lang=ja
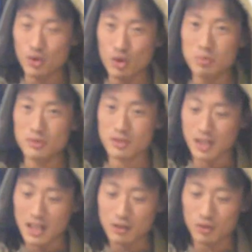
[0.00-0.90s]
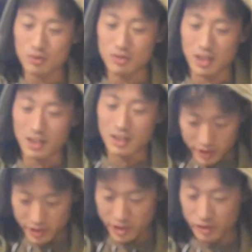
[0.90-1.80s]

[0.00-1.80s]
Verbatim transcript: 動物飼っとるな一